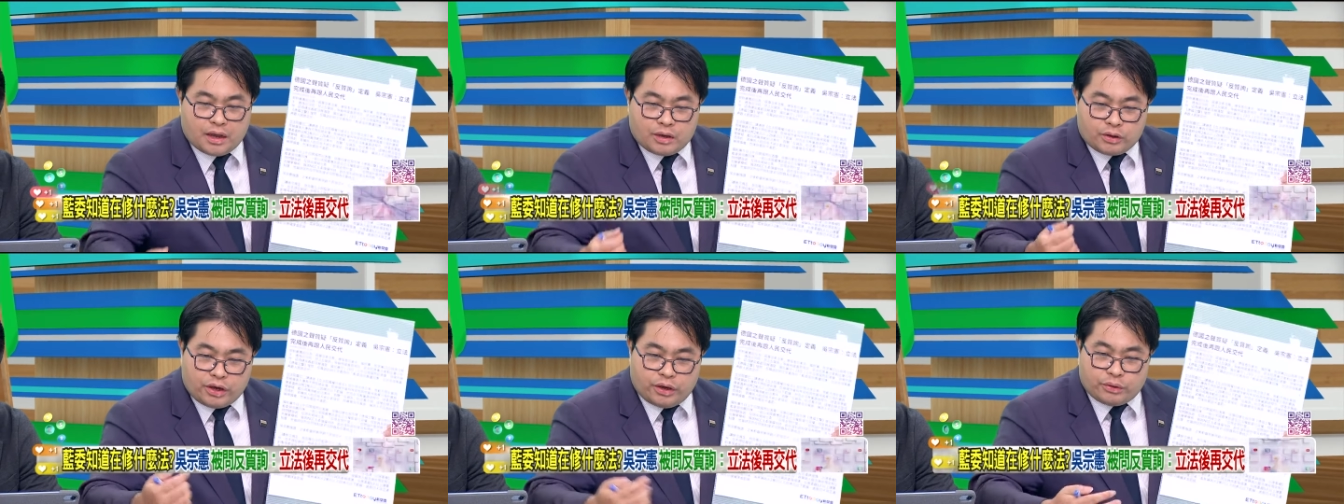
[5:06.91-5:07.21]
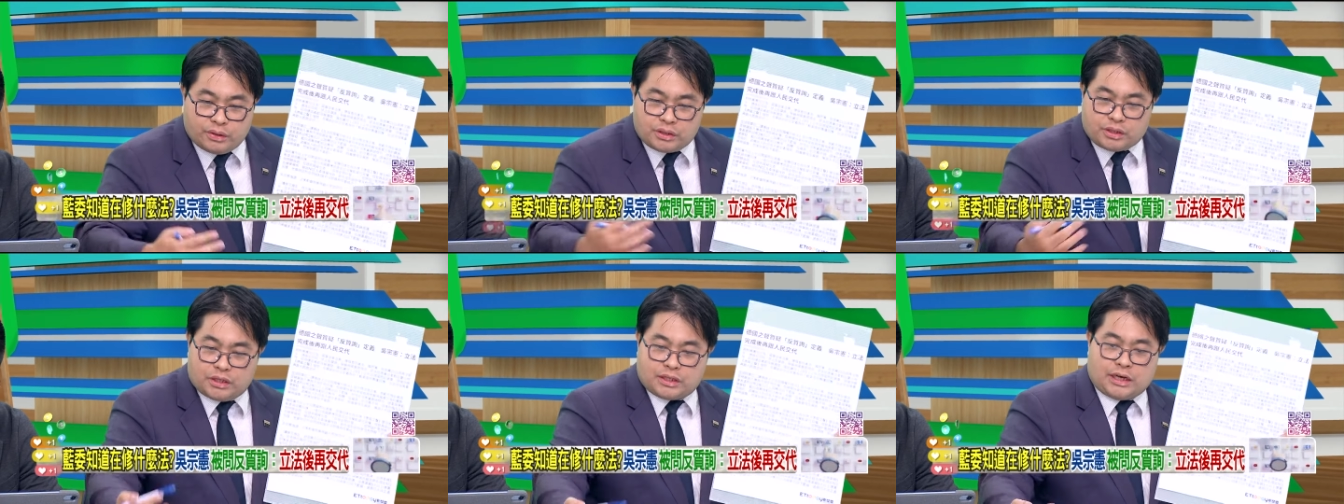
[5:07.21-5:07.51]
叶
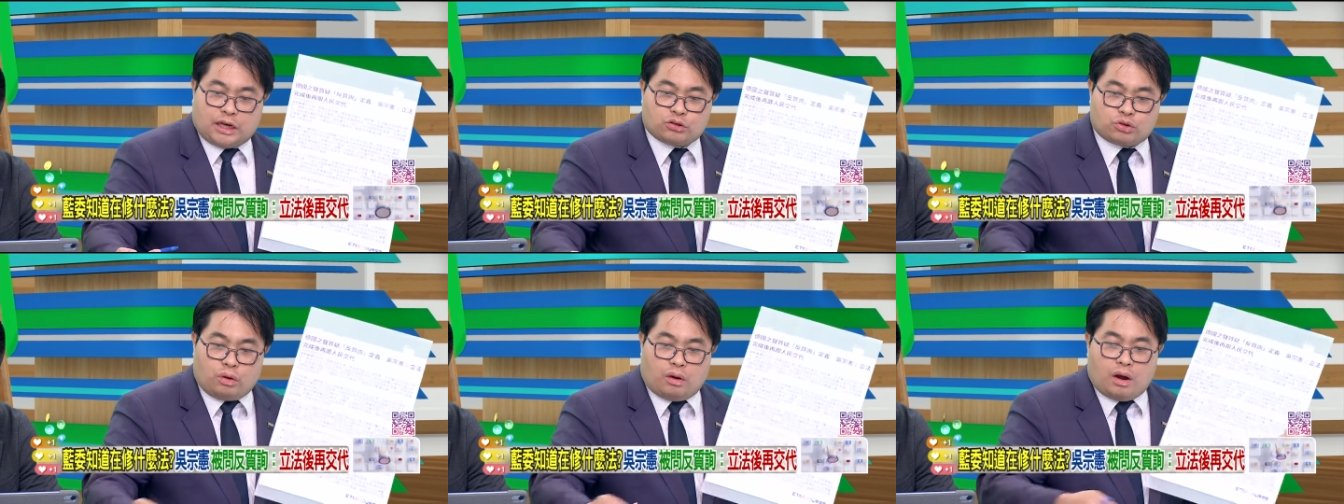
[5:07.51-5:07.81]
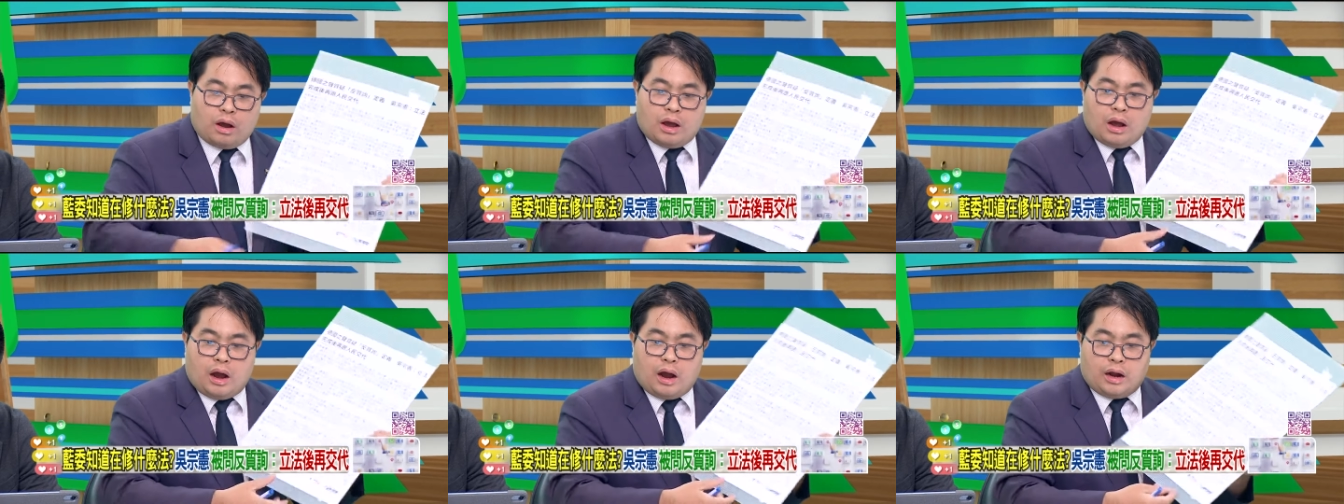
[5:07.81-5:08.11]
元之讲
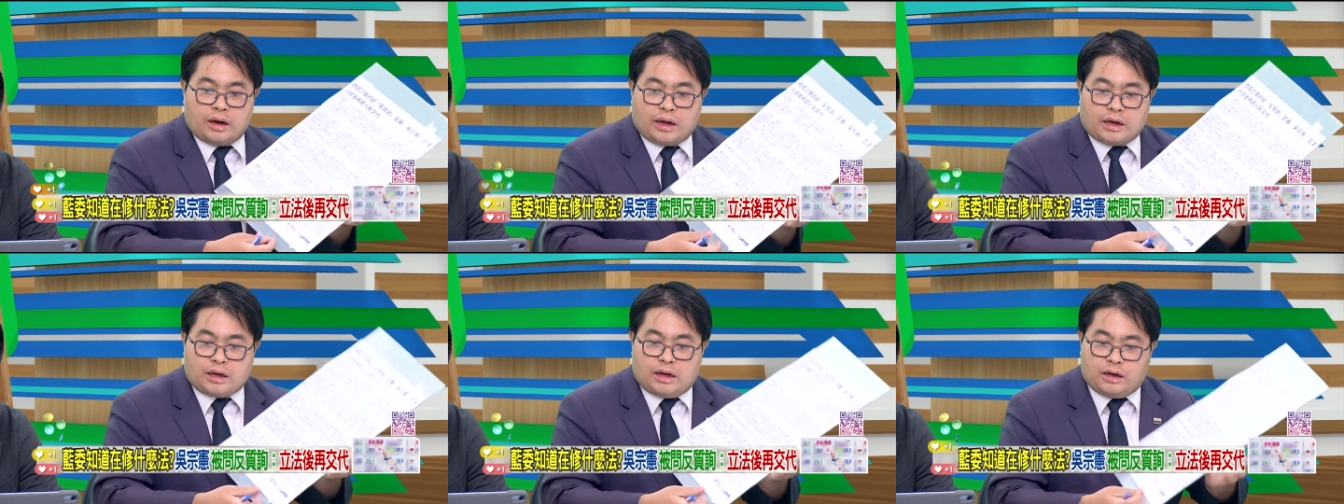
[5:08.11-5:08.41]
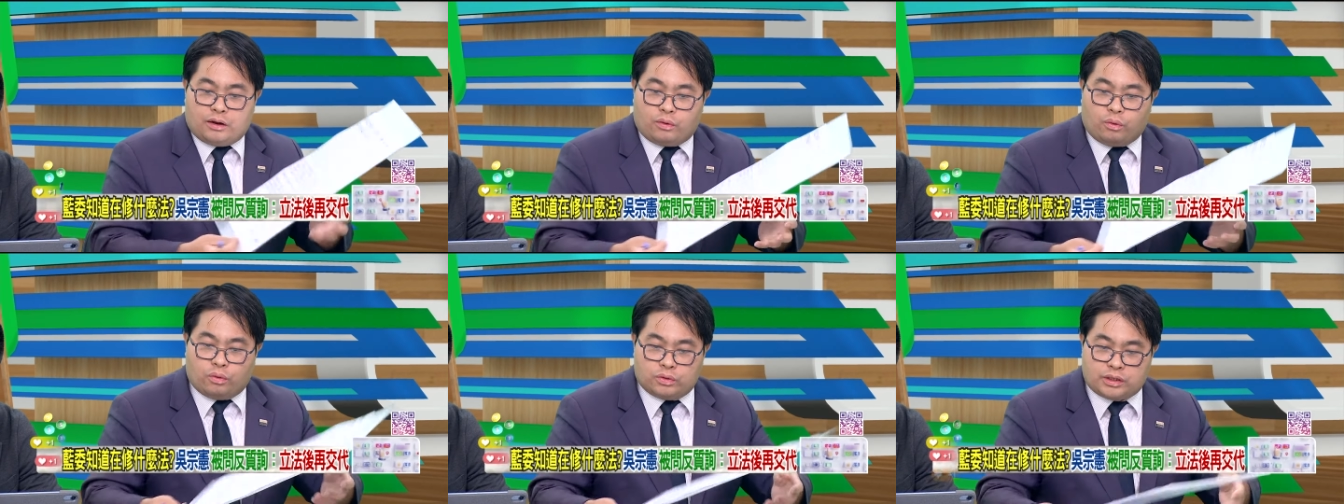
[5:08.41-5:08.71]
说啊，那
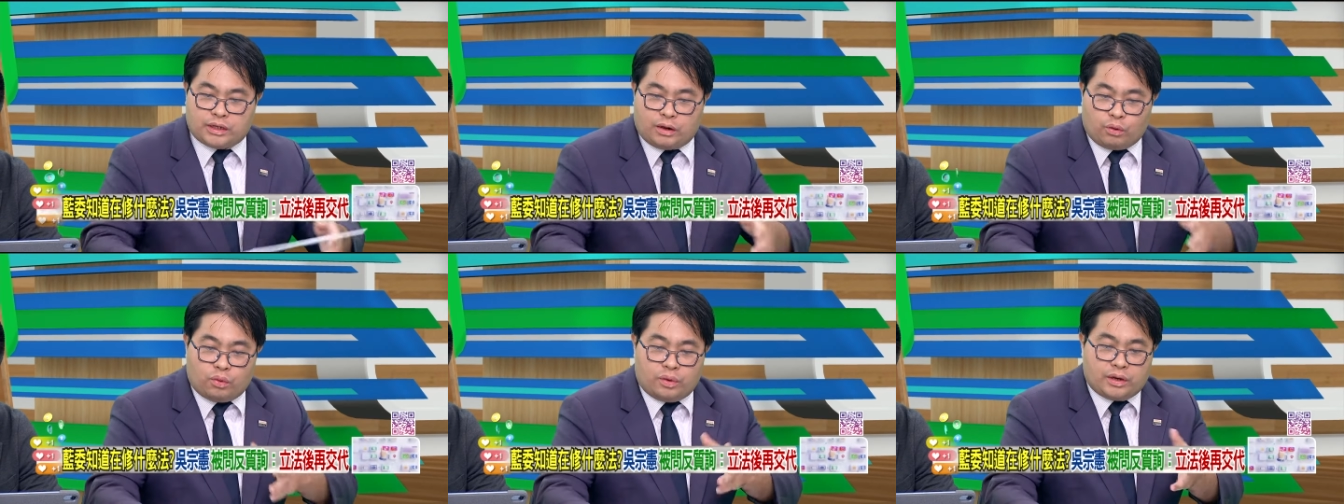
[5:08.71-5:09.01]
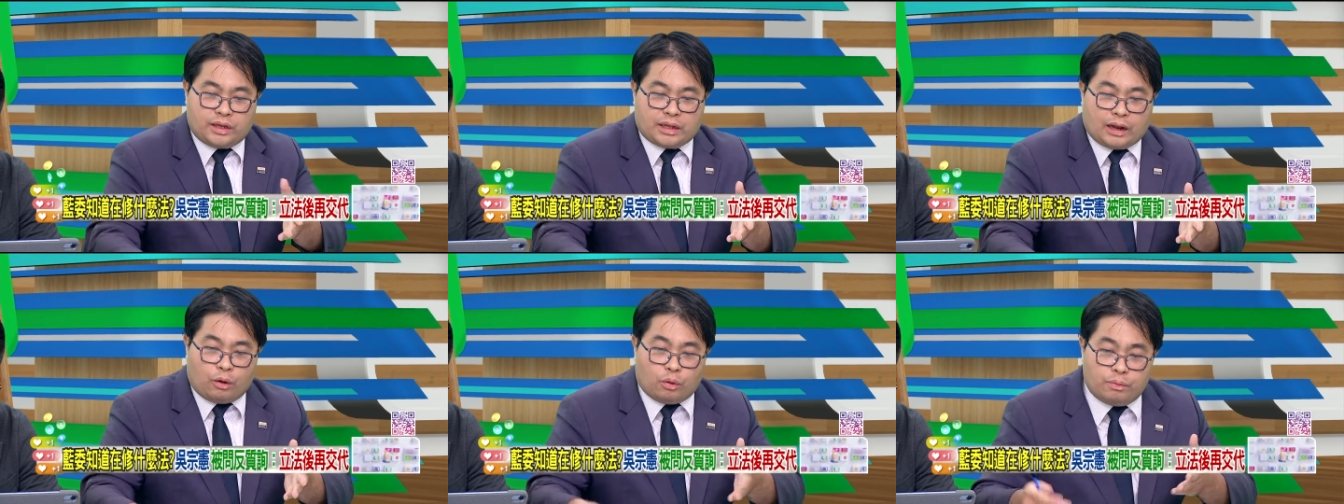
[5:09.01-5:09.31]
个我今天问
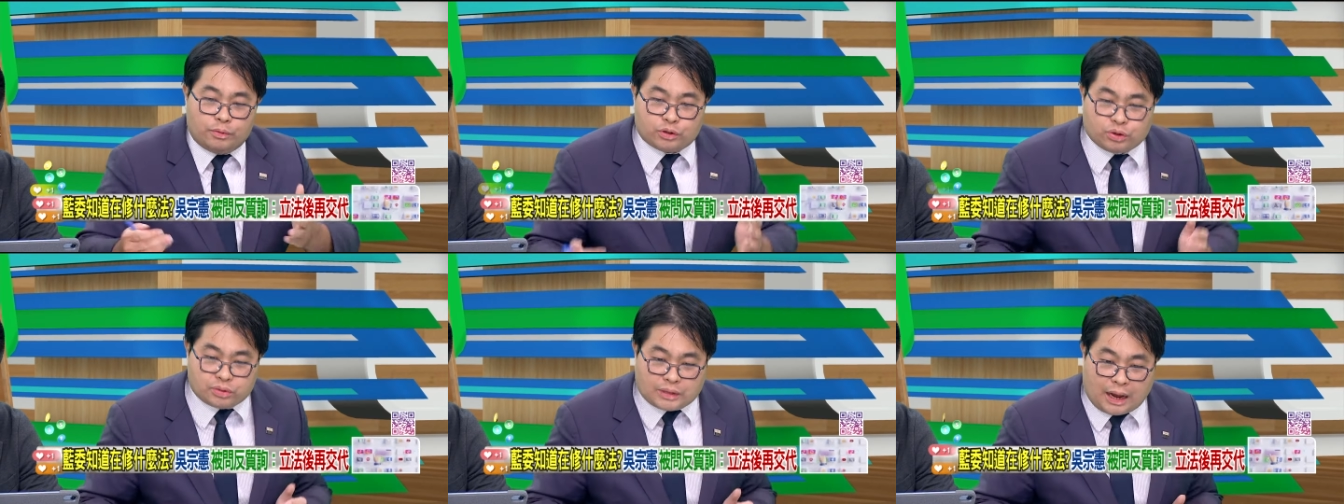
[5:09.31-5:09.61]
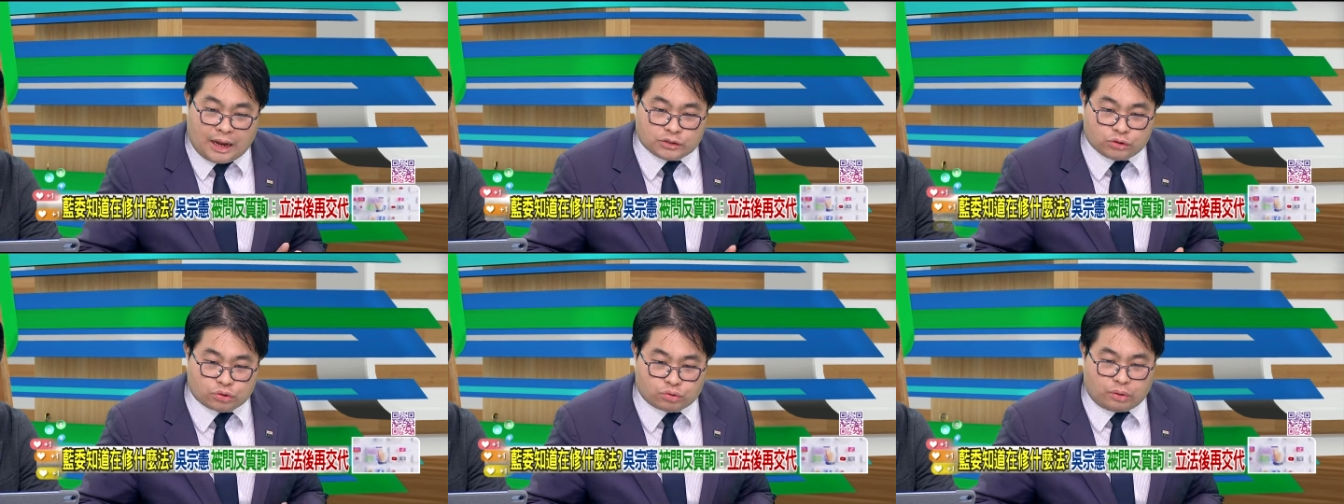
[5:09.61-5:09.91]
你，他问不出
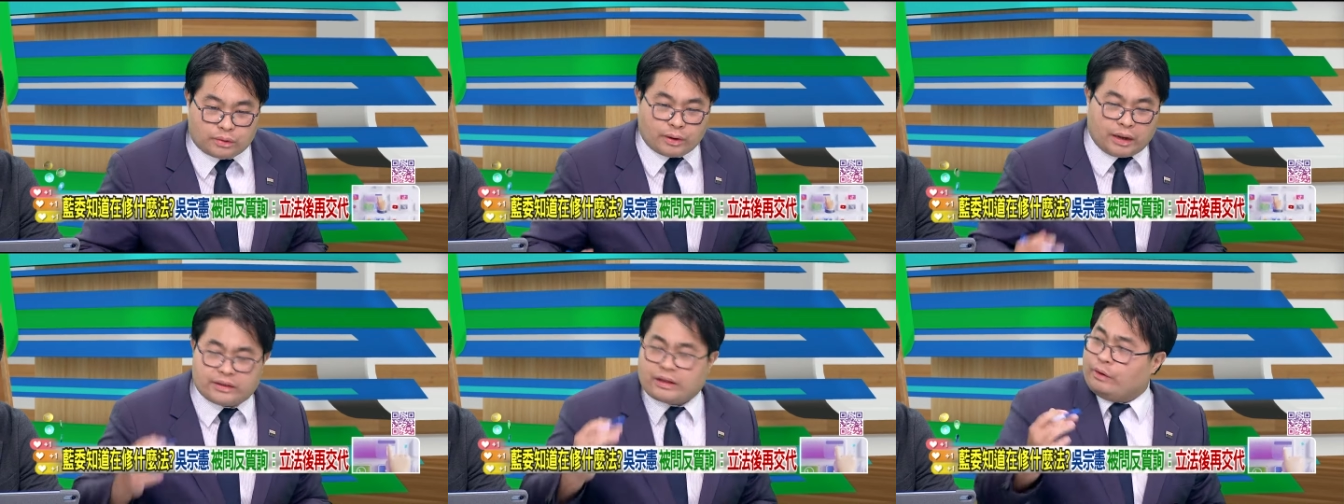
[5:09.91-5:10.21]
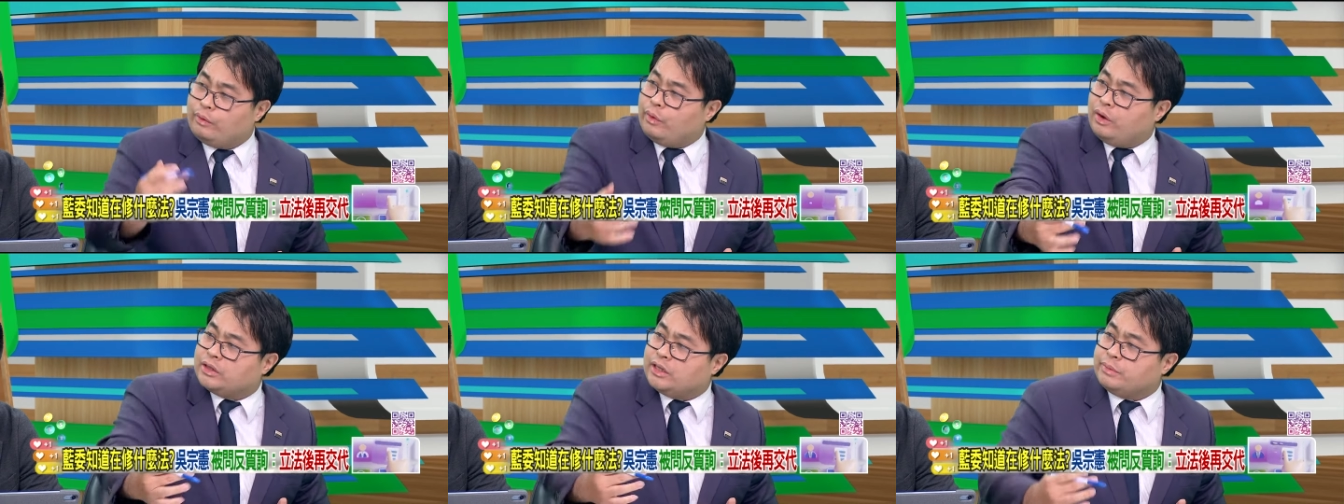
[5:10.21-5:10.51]
答案，就说难
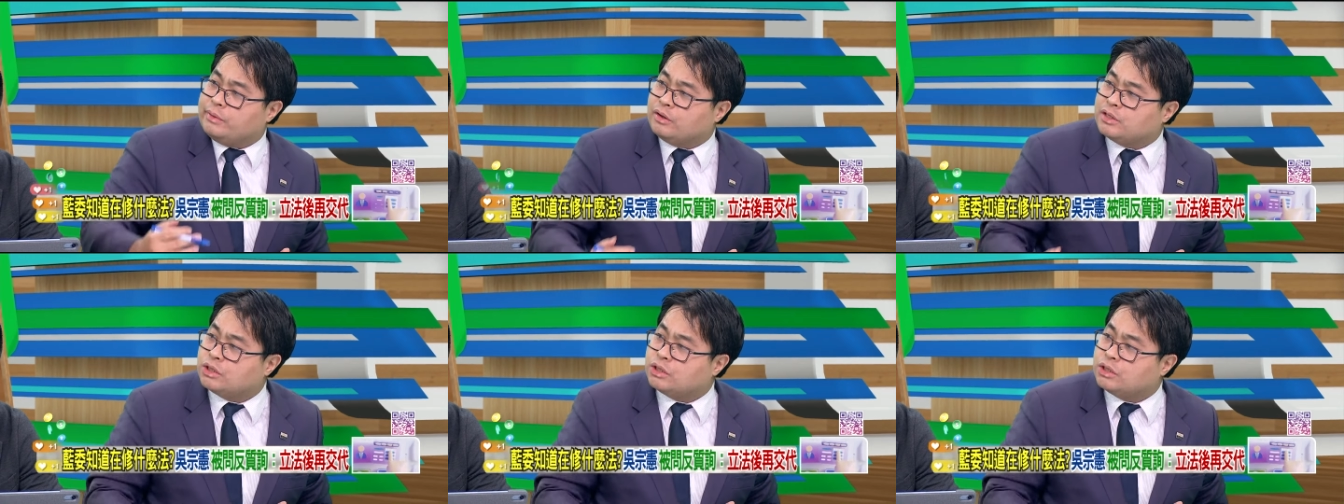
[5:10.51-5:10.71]
道我要定表